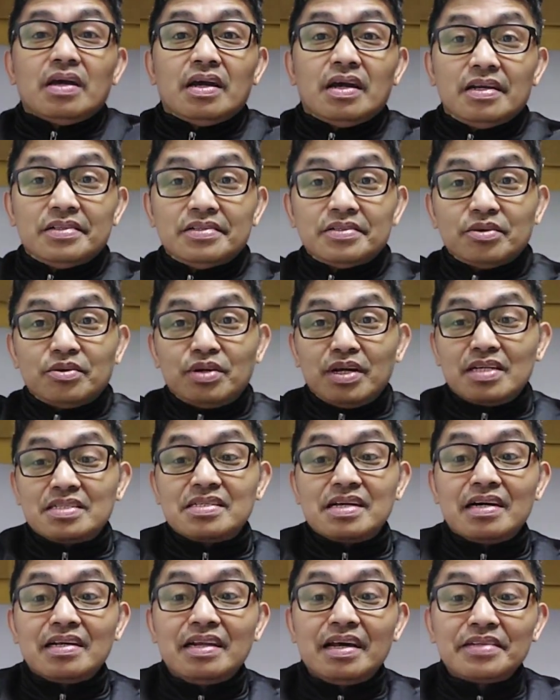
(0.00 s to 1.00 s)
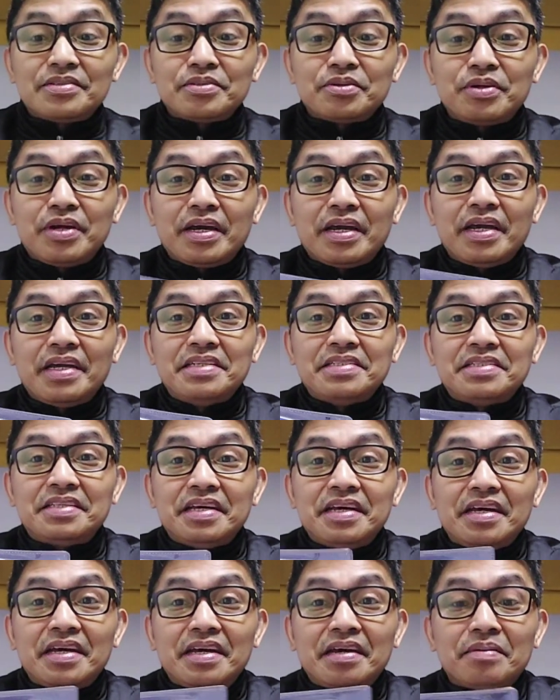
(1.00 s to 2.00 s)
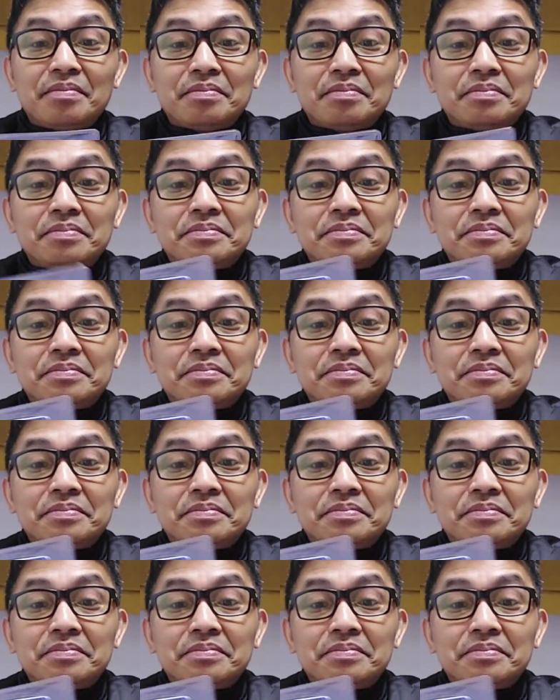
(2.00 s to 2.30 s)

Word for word: Ito, nagsangla to ng ATM.